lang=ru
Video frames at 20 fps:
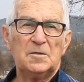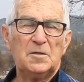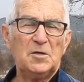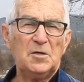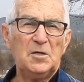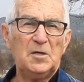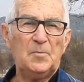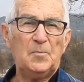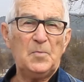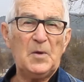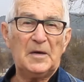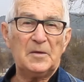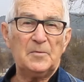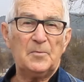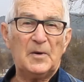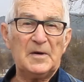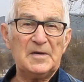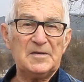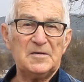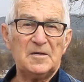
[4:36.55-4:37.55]
4-5
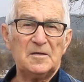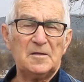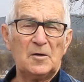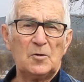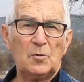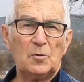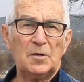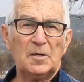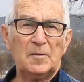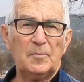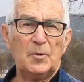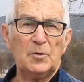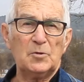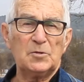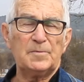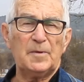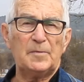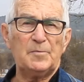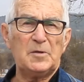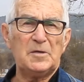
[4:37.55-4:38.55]
по оси дороги,
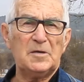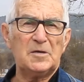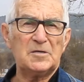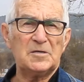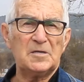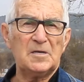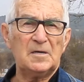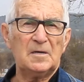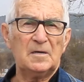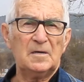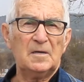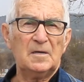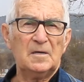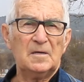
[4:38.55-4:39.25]
плюс поперечные